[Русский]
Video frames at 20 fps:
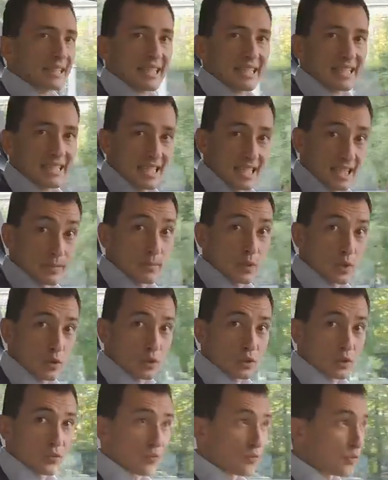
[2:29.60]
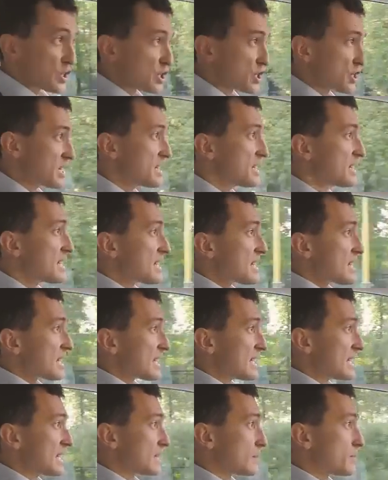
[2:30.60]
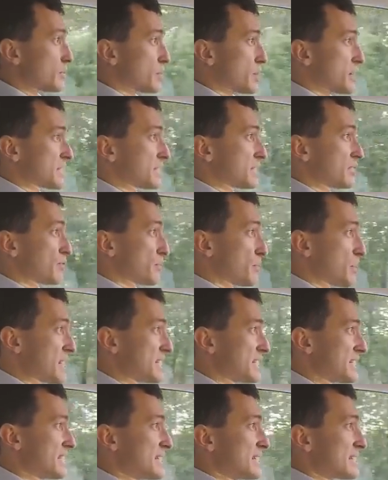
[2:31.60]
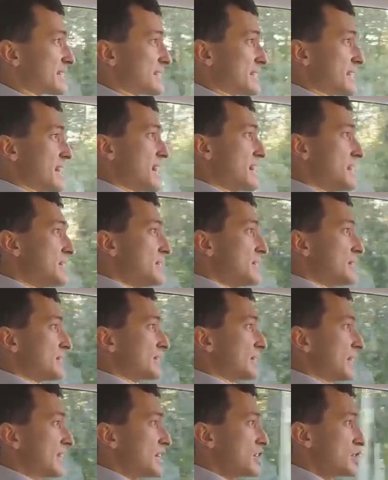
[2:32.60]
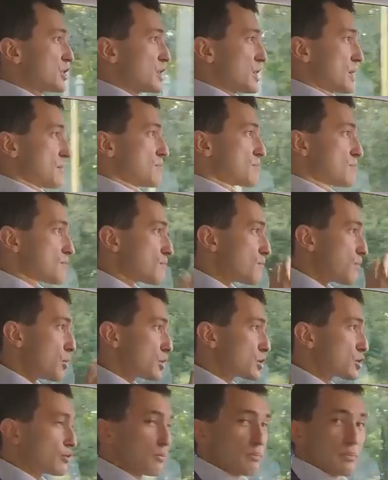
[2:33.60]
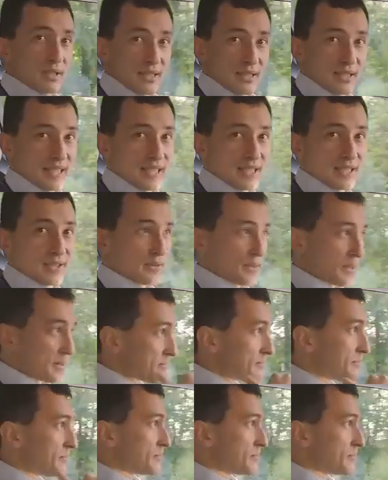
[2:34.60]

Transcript: на 10 миллионов выше клиент платит в базе за наличие большего пространства